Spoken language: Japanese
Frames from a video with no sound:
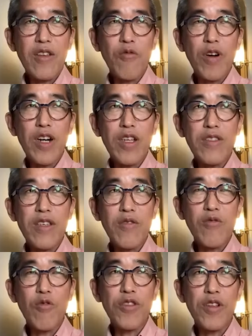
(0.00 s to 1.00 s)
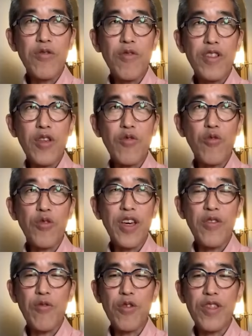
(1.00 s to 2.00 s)
規正法の改正動いてるのは多少
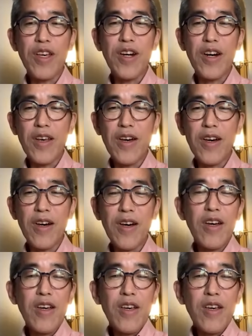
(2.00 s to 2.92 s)
対応しながら、